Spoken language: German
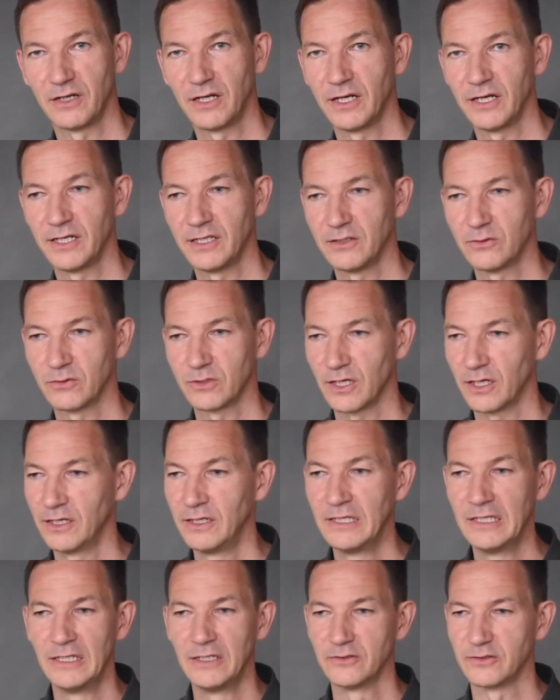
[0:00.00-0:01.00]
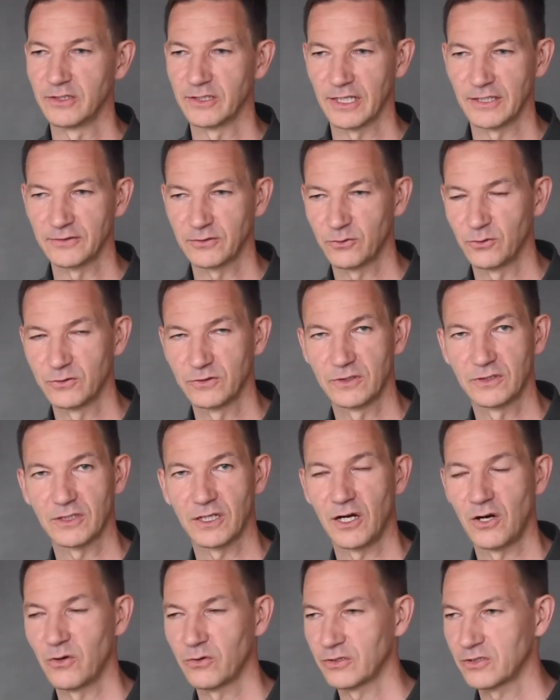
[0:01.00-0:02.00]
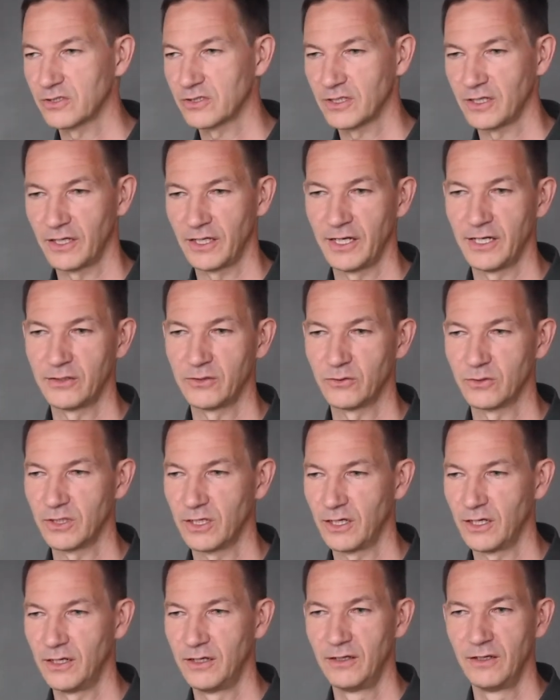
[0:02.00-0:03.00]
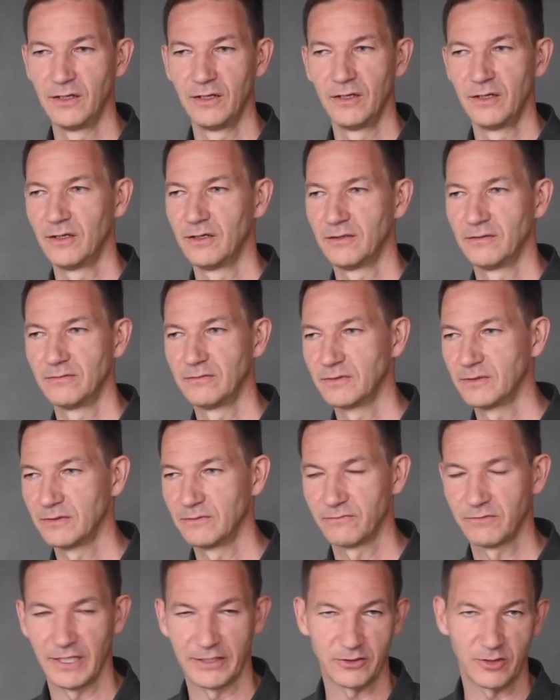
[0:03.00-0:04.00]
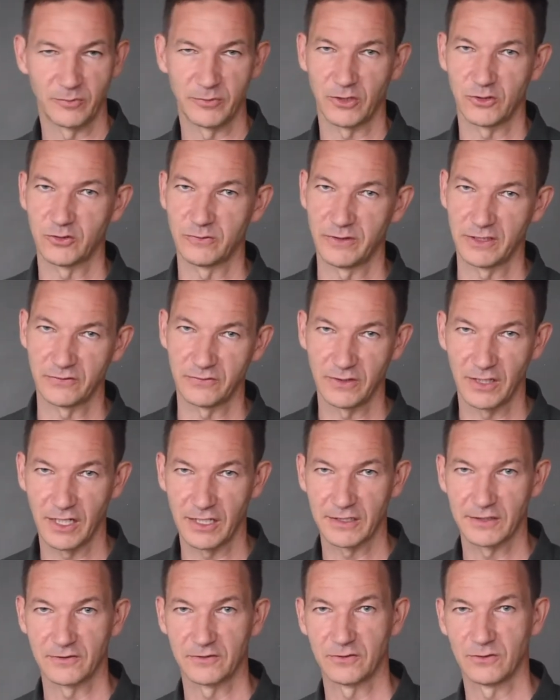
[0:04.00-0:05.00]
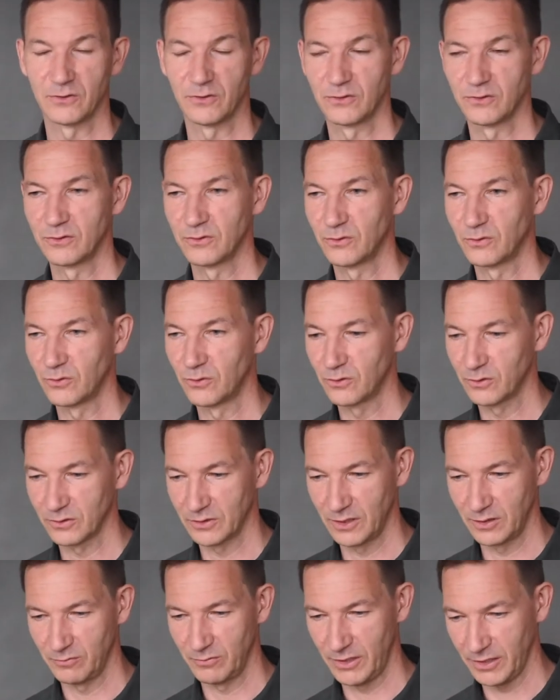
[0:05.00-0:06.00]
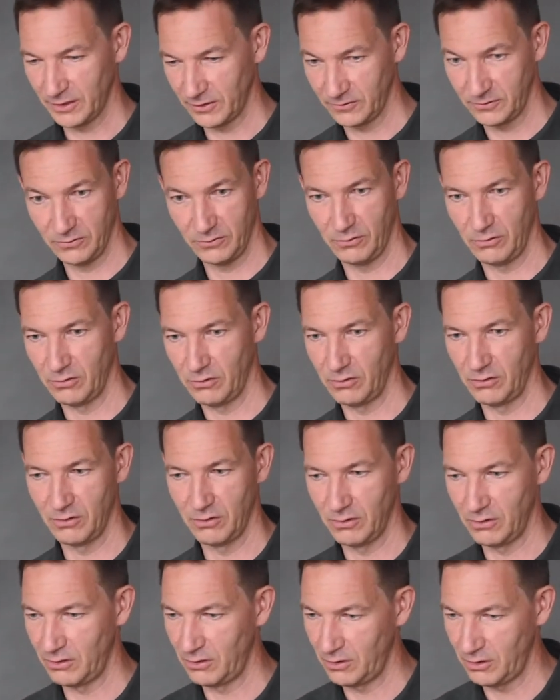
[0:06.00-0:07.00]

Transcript: weinen oder eine ganz große Traurigkeit oder vielleicht kommt auch sowas wie Aggression hoch und dann merke ich so, oh.